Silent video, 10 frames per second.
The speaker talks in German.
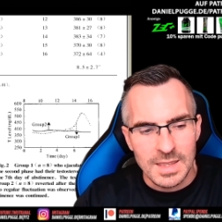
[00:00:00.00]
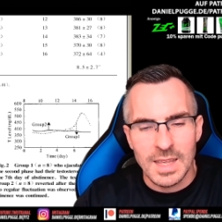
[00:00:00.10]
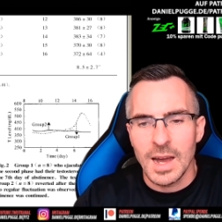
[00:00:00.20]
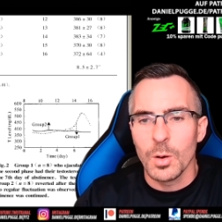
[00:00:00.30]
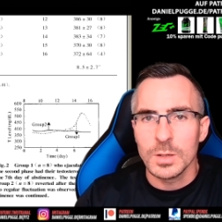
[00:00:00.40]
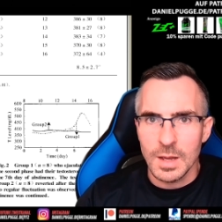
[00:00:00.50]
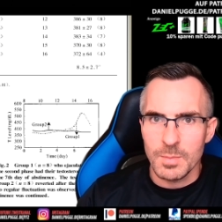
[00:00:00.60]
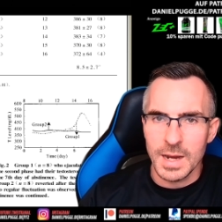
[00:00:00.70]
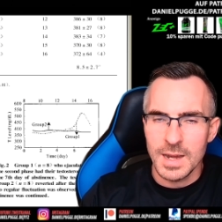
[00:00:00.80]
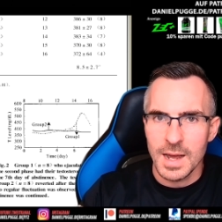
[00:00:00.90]
die, auch der
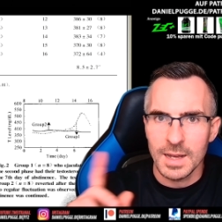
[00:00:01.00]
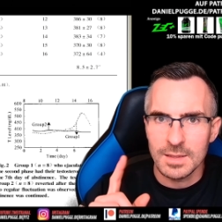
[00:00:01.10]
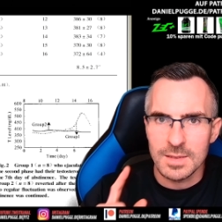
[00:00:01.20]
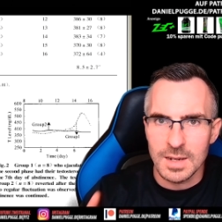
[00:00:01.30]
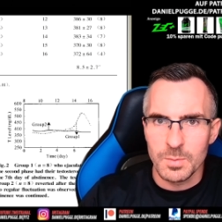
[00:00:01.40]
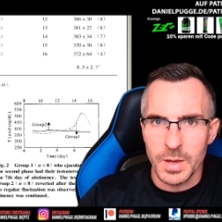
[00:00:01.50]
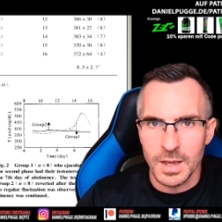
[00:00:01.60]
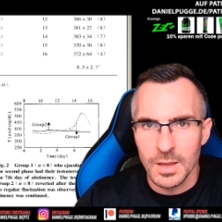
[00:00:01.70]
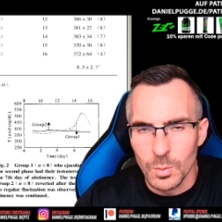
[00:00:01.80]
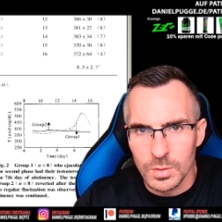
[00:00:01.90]
Mann hat seine
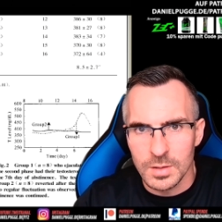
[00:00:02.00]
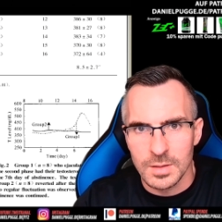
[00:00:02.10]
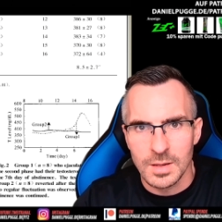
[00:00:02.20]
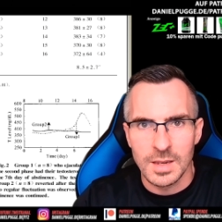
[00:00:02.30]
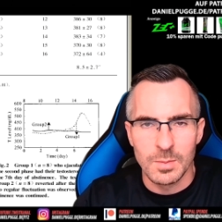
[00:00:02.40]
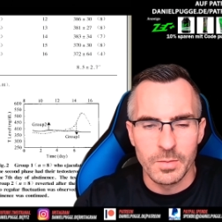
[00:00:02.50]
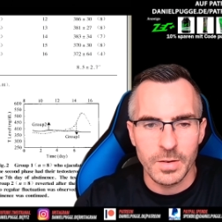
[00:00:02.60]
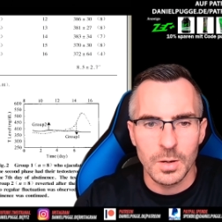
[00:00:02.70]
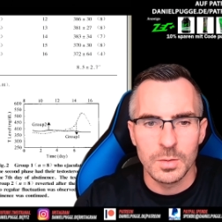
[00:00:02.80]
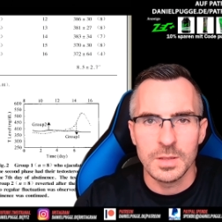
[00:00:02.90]
Periode, liebe
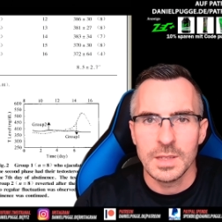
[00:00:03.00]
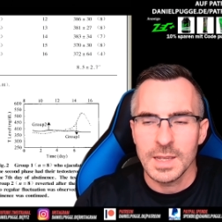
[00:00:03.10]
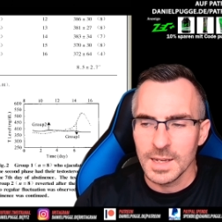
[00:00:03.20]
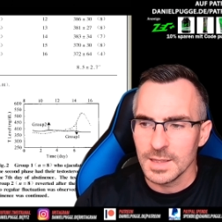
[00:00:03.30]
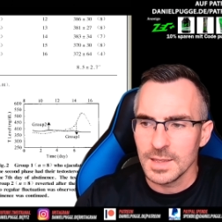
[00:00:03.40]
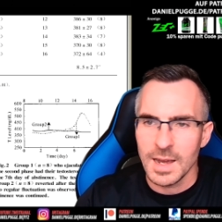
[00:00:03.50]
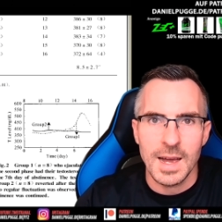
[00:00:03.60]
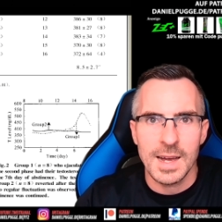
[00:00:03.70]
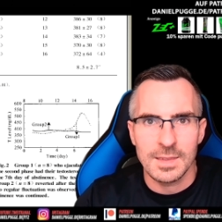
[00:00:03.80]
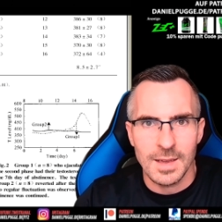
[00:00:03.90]
Frauen. Ja, nach
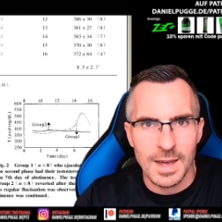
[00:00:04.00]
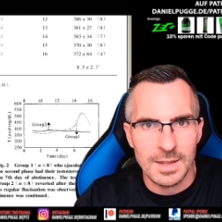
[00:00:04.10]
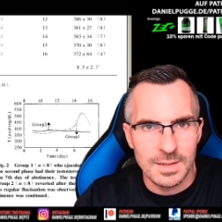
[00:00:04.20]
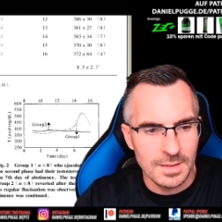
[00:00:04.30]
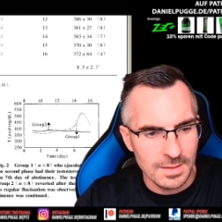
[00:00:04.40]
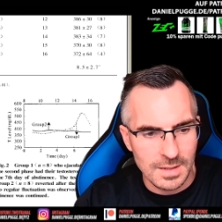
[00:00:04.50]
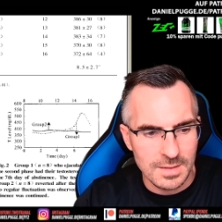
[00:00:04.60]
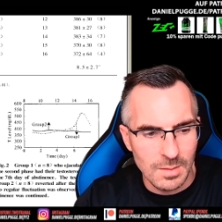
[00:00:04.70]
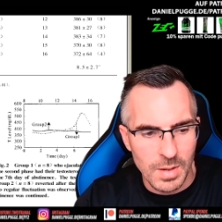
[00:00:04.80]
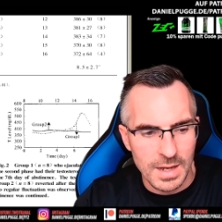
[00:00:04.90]
acht Tagen, nach
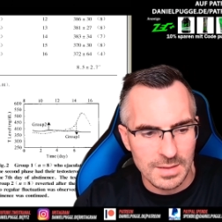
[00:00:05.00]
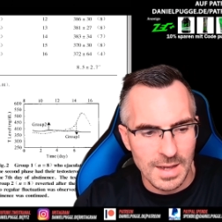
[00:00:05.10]
sieben, acht